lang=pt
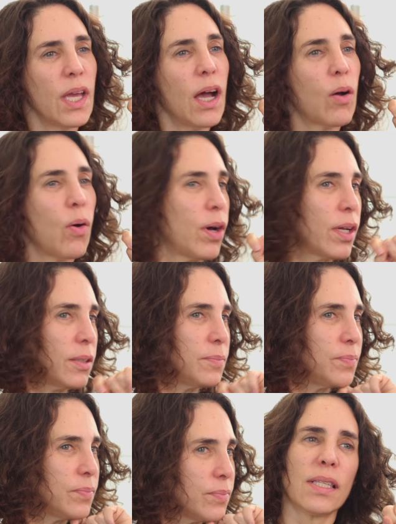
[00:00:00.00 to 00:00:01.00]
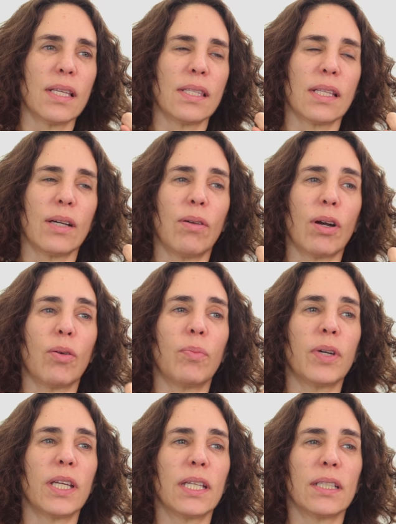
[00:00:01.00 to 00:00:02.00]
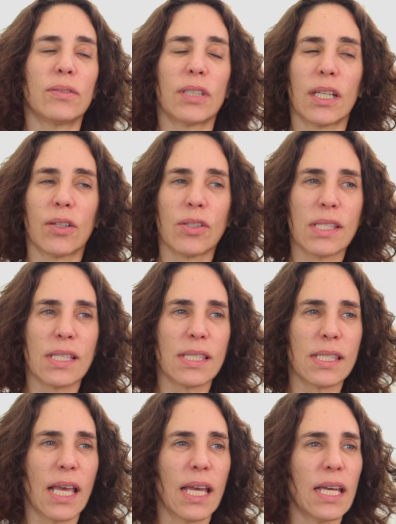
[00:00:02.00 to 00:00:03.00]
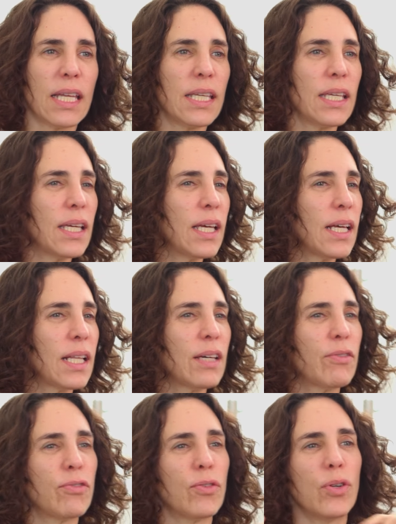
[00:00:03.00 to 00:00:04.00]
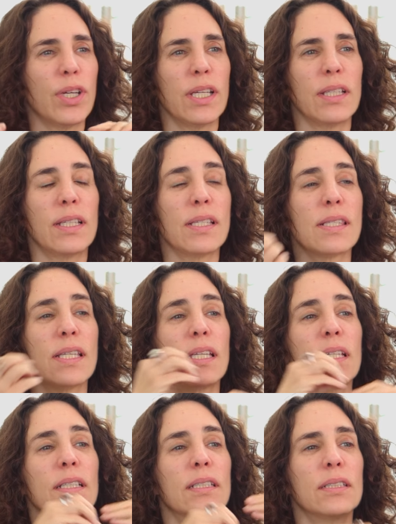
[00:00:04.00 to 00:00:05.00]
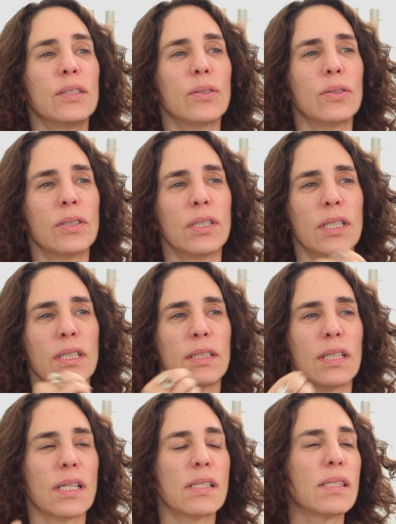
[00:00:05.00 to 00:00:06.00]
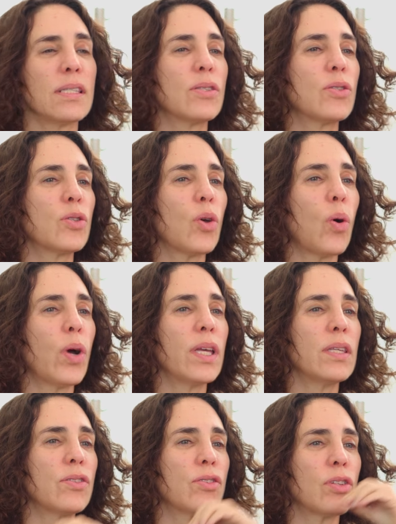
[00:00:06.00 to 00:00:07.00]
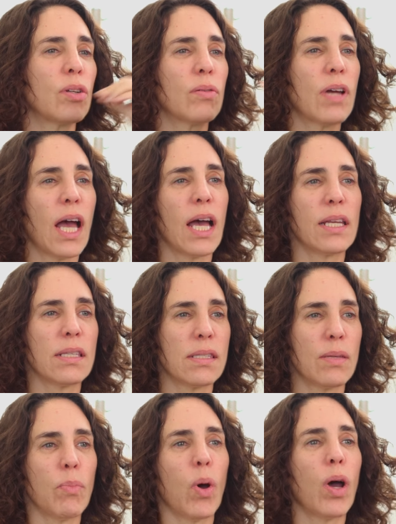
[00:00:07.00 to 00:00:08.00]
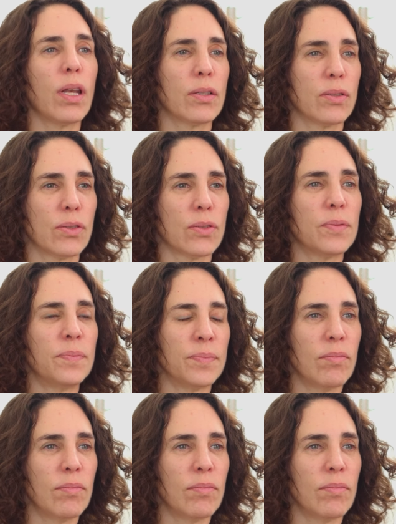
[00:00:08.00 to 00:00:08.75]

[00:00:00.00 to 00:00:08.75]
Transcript: E agora? Vocês estão acompanhando que a nossa série ela foi desenhando transições de lugares simbólicos.